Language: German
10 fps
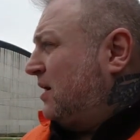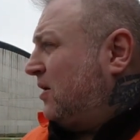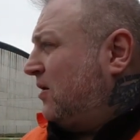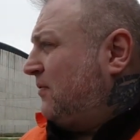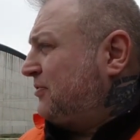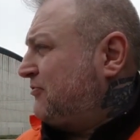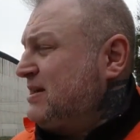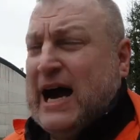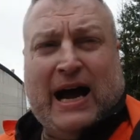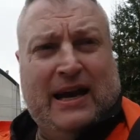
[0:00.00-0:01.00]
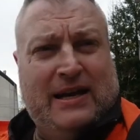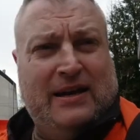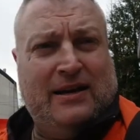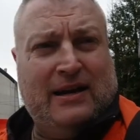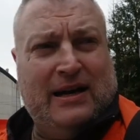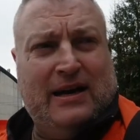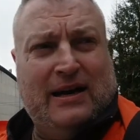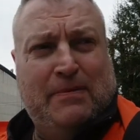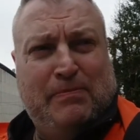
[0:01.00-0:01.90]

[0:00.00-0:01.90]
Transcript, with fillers: und wie alle äh,